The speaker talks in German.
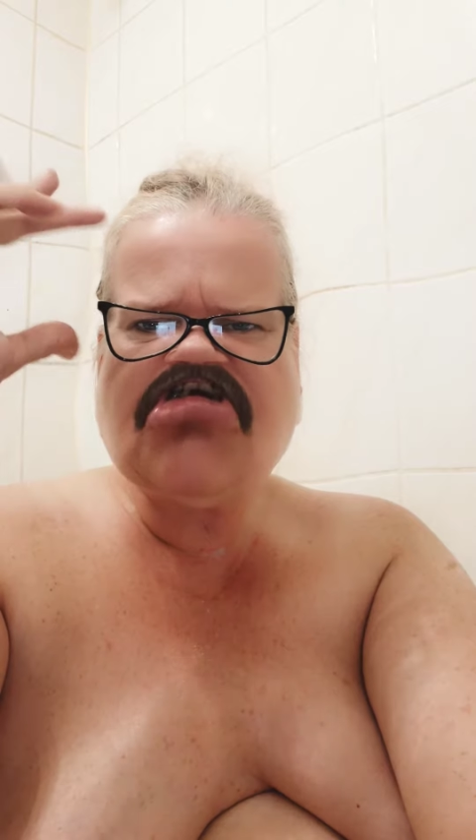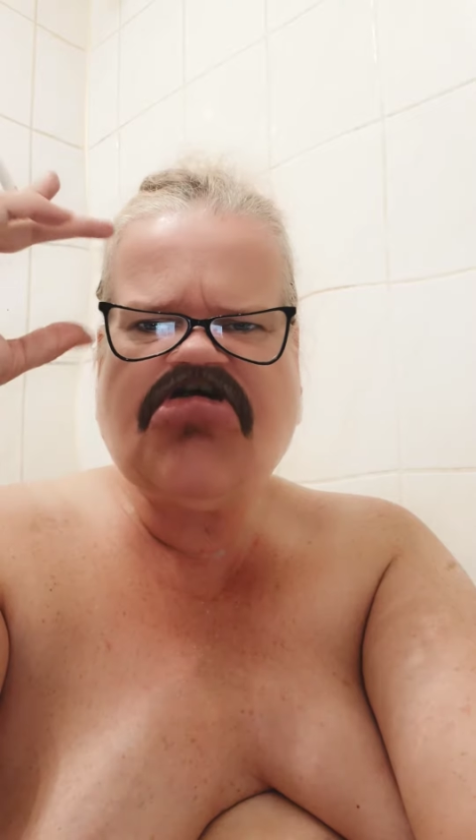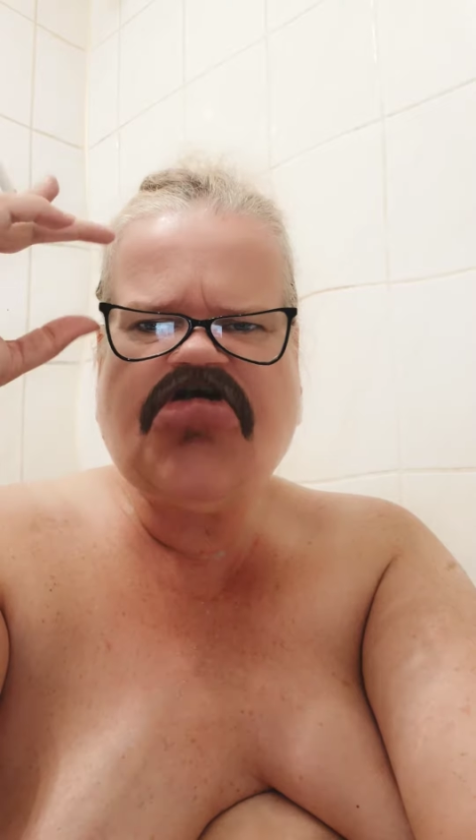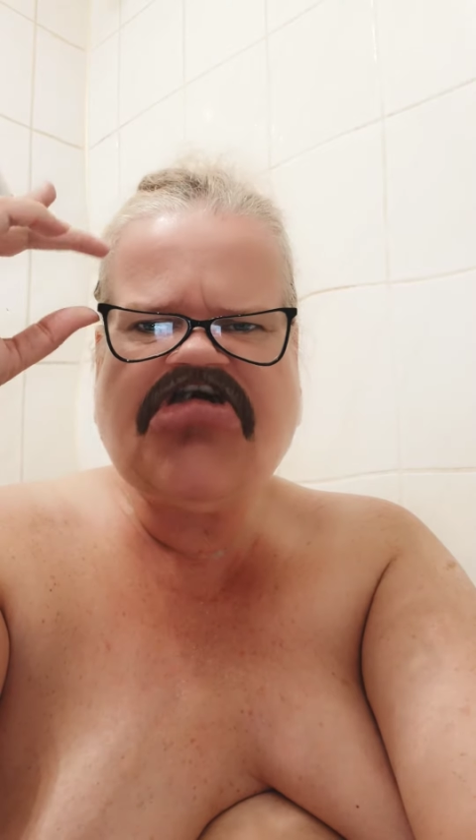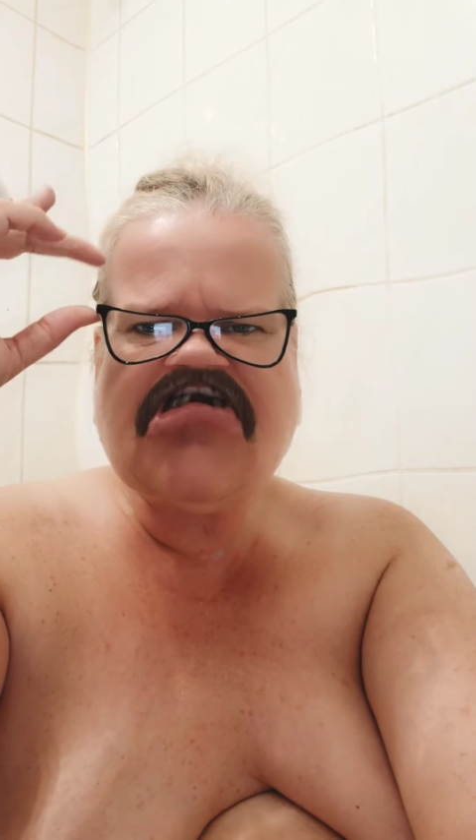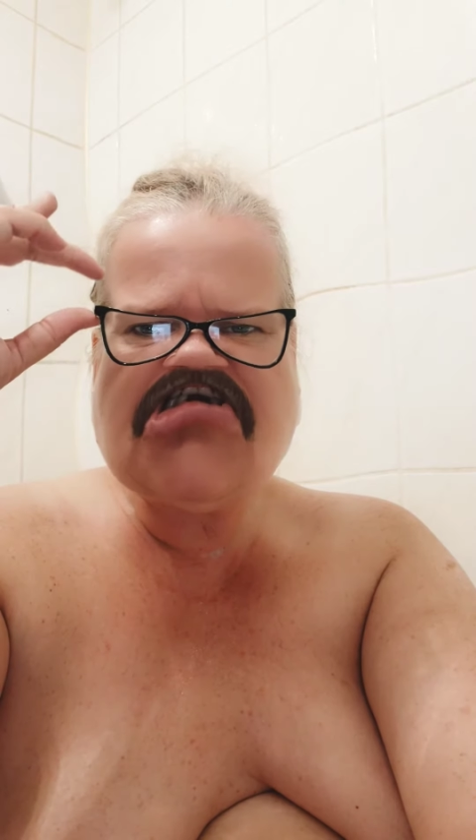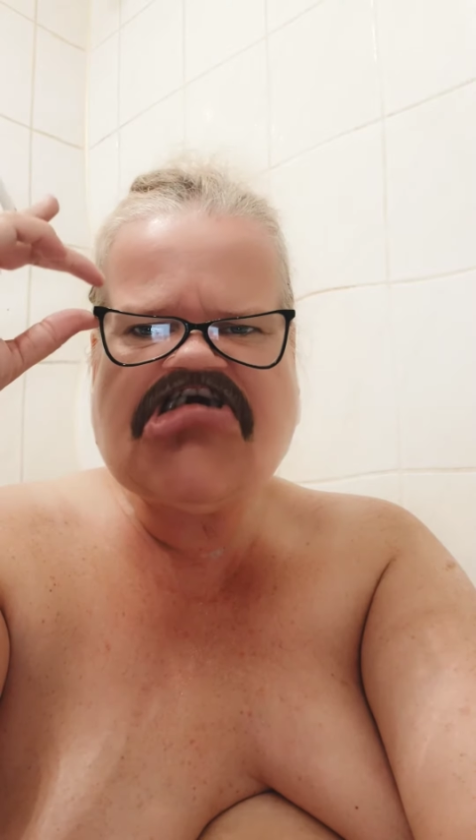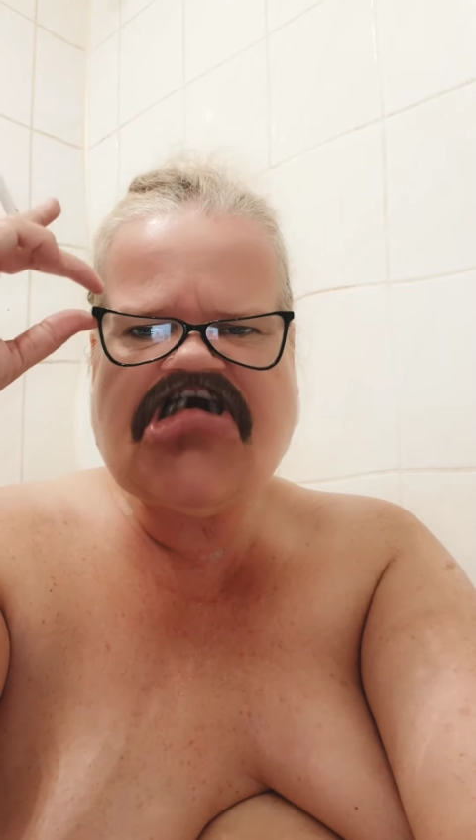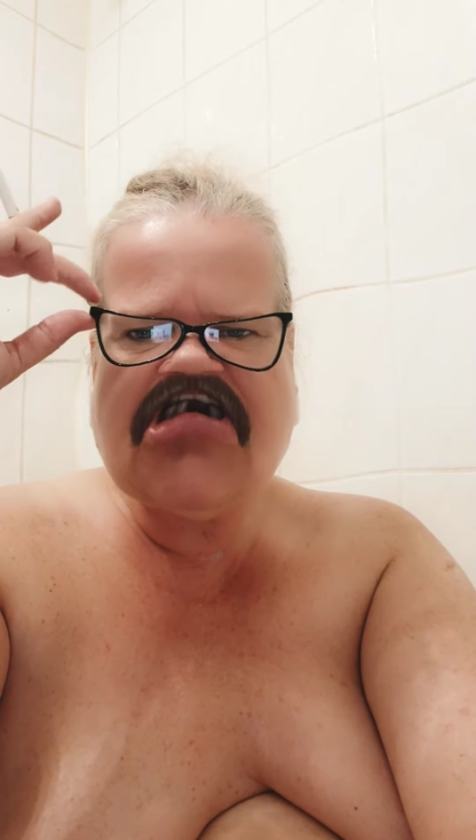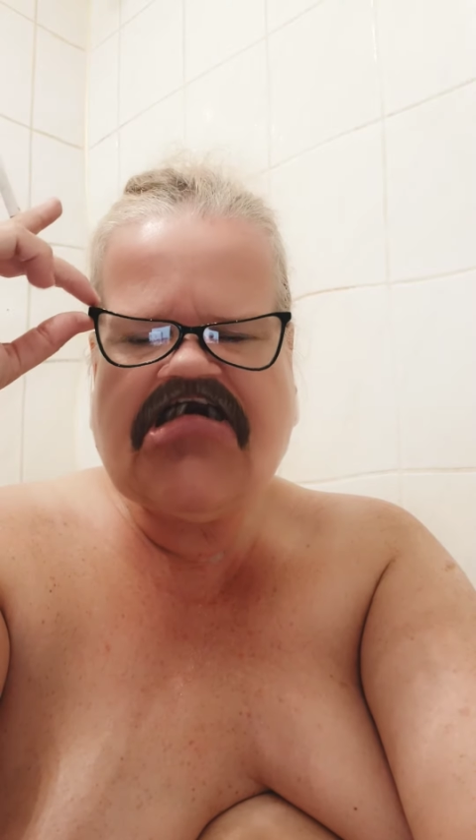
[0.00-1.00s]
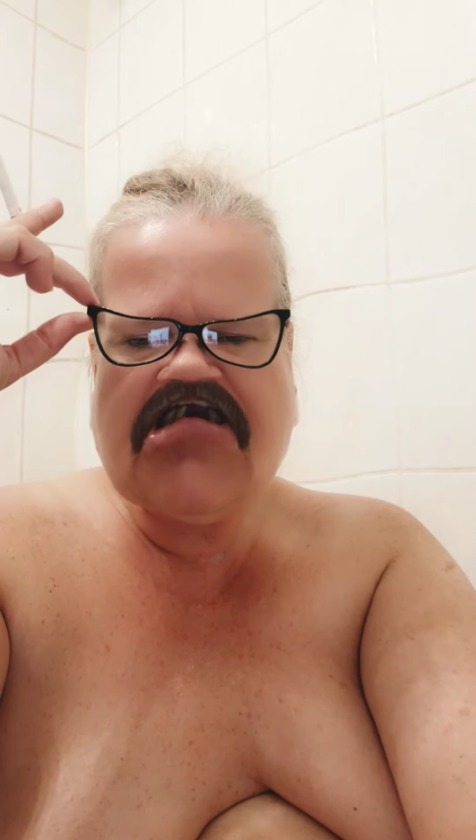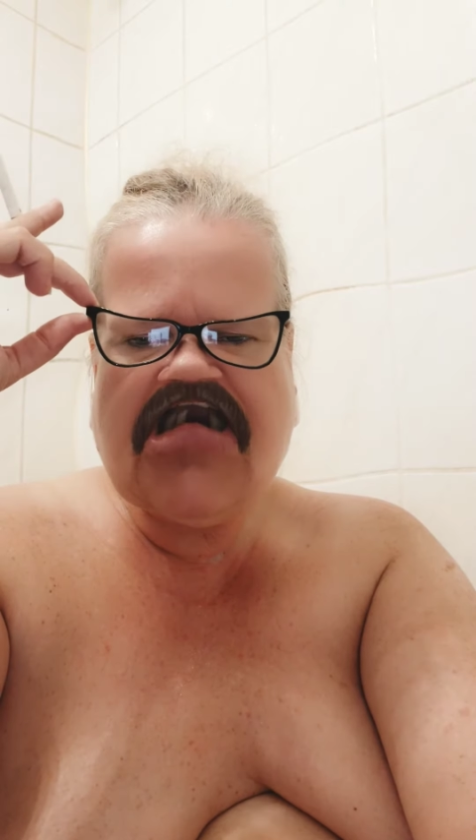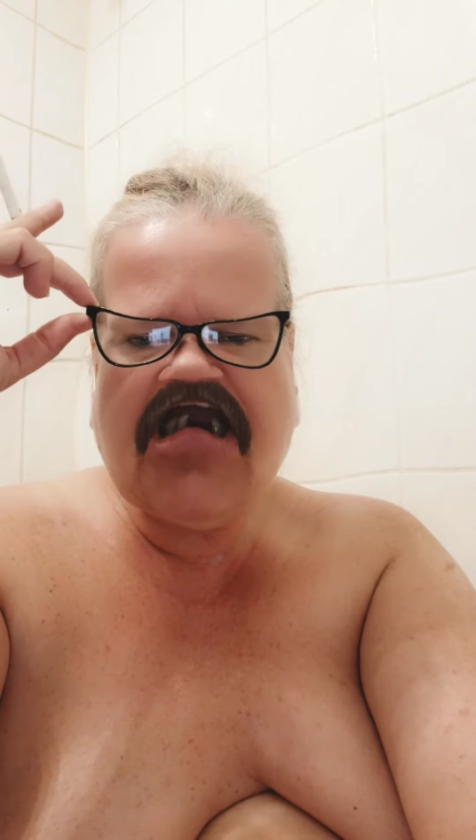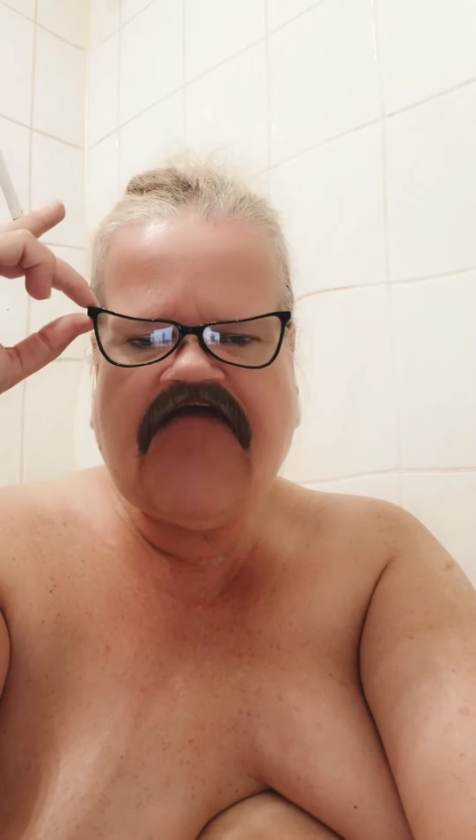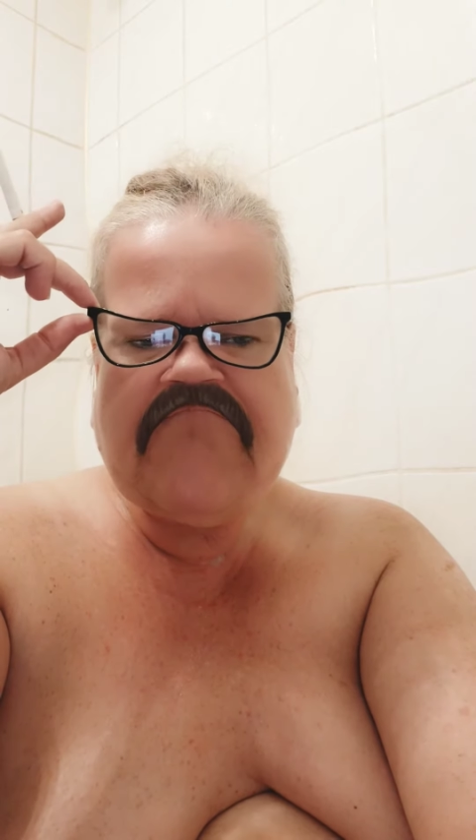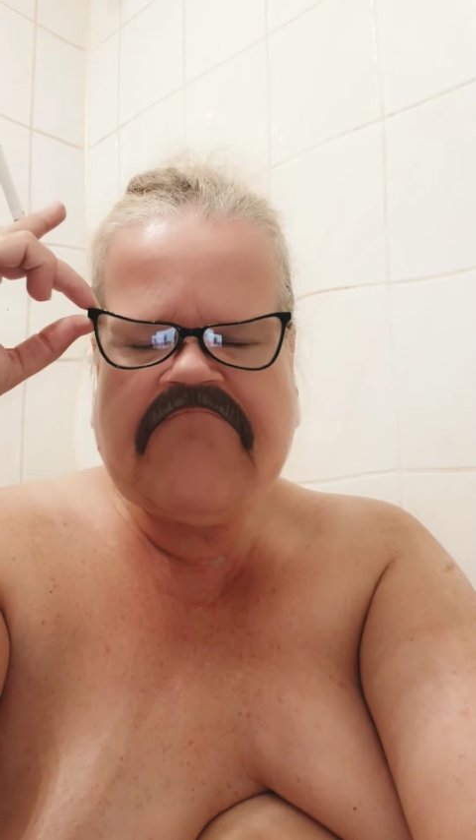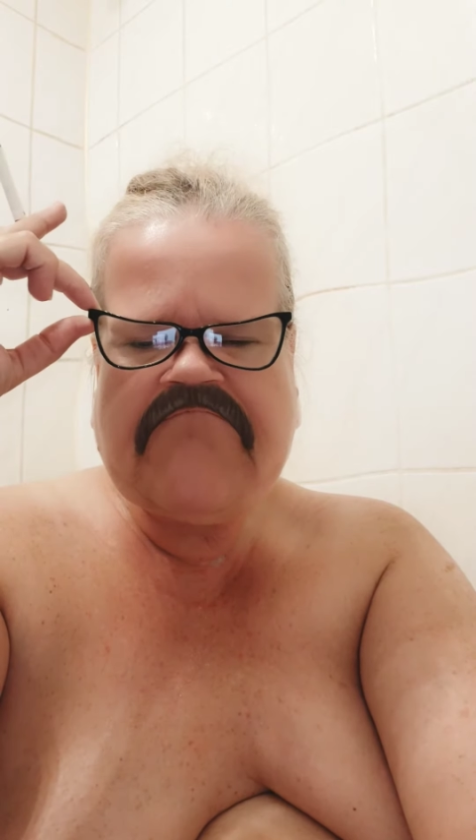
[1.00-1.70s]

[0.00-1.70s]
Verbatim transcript: nötig, ja.